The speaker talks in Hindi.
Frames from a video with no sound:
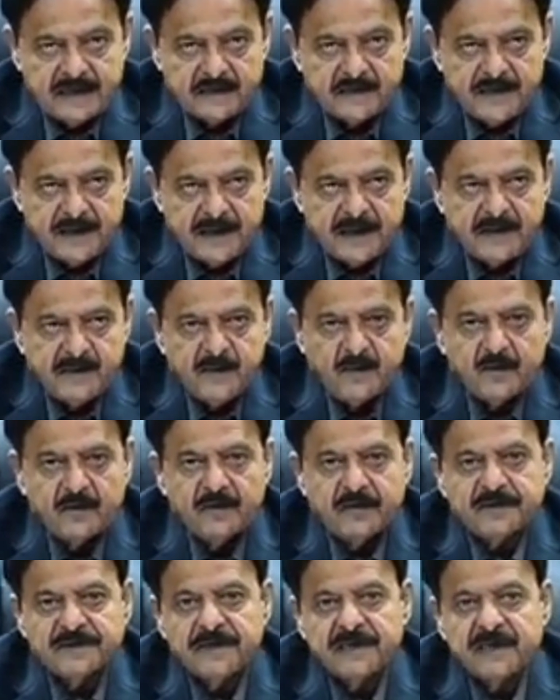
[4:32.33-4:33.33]
इंटरमीडिएट
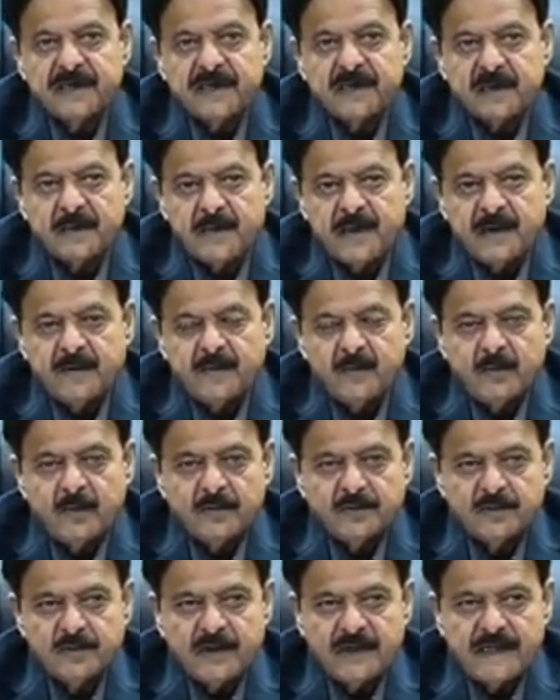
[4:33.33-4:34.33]
बोर्ड और सिंध के तमाम
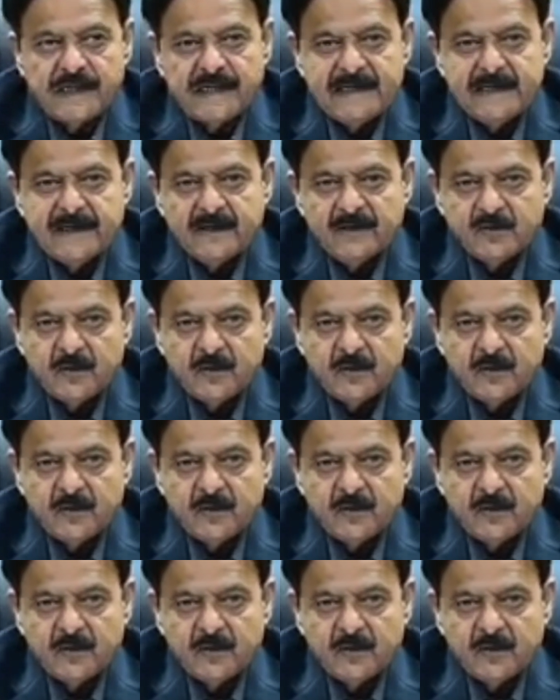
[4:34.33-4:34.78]
बोर्ड जो है